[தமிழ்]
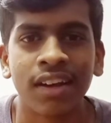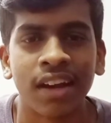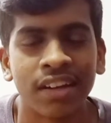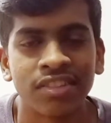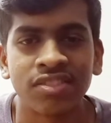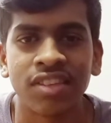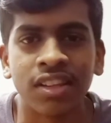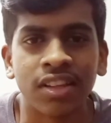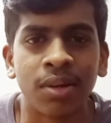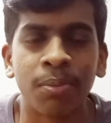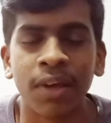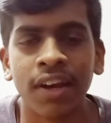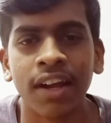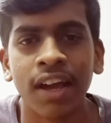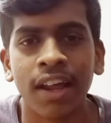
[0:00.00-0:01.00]
நடித்து தந்துட்டு
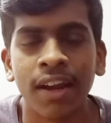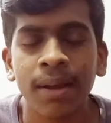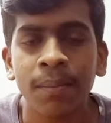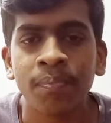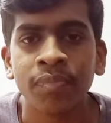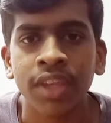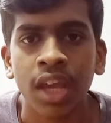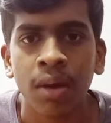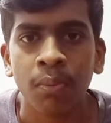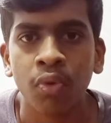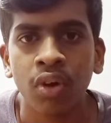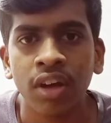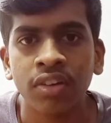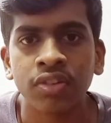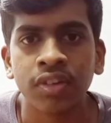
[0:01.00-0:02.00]
போயிருக்காரு
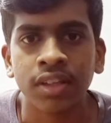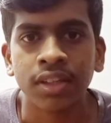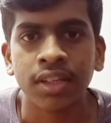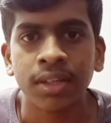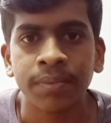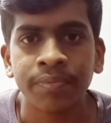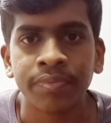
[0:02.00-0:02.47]
மூணாவது வந்து